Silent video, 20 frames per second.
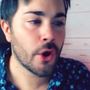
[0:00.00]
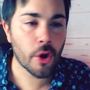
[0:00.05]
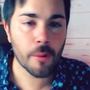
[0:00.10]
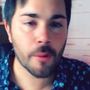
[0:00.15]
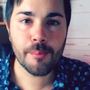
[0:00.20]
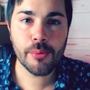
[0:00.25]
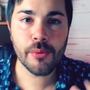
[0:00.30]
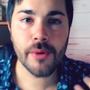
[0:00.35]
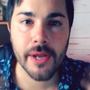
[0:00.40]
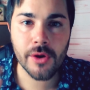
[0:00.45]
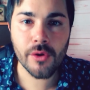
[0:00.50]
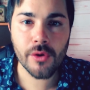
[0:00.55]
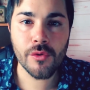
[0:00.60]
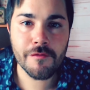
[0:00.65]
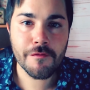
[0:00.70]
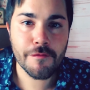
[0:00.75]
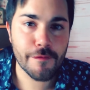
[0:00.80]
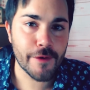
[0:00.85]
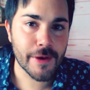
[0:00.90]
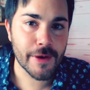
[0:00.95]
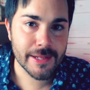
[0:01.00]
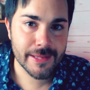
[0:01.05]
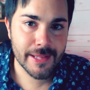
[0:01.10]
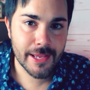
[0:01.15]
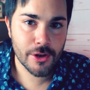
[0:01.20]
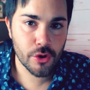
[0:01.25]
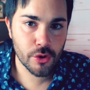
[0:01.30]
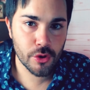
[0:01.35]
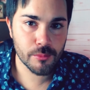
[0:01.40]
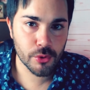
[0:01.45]
oppure con un
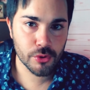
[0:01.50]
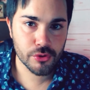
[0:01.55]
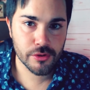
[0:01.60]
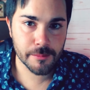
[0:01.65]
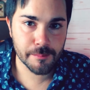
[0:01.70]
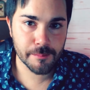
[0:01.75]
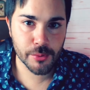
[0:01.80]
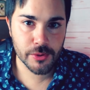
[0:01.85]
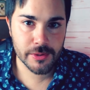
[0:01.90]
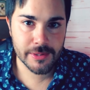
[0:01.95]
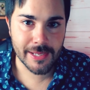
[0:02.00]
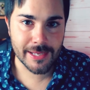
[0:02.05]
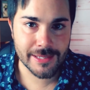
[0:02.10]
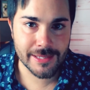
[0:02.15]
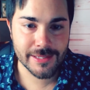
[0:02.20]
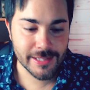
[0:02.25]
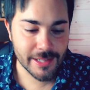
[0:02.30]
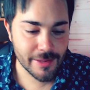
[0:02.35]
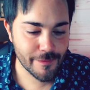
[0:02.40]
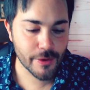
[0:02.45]
fardello molto importante.